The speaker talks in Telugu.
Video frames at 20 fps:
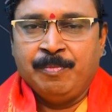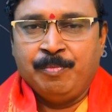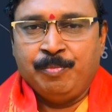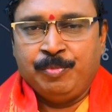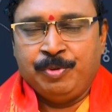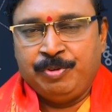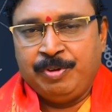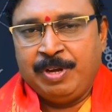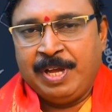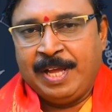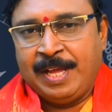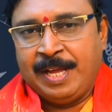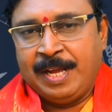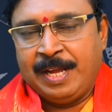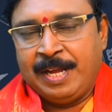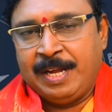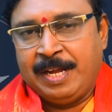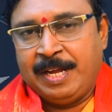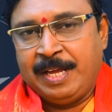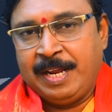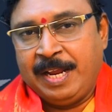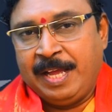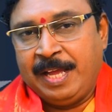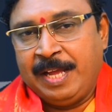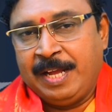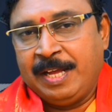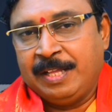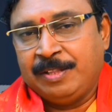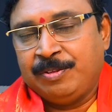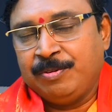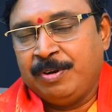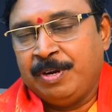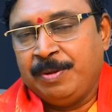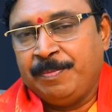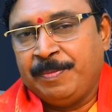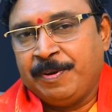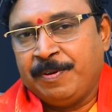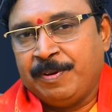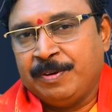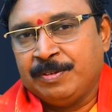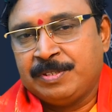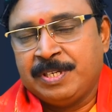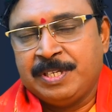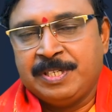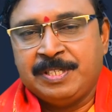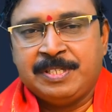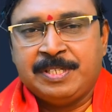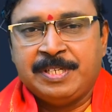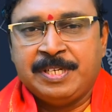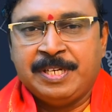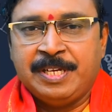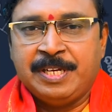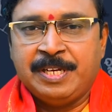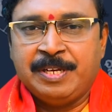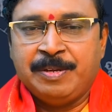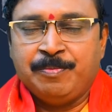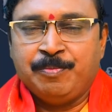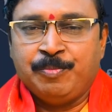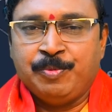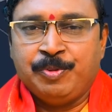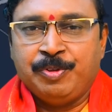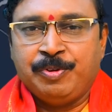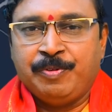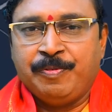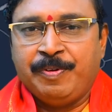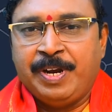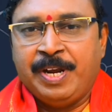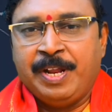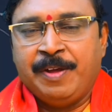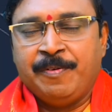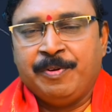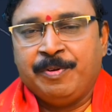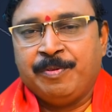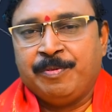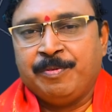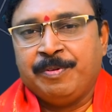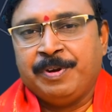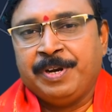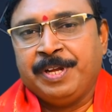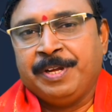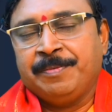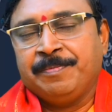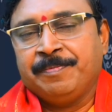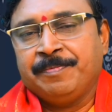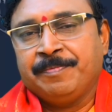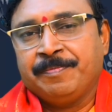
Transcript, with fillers: ముందుగా గ్రహగతుల్ని మనం అనుసరించి ముందుకు వెళ్ళామనుకోండి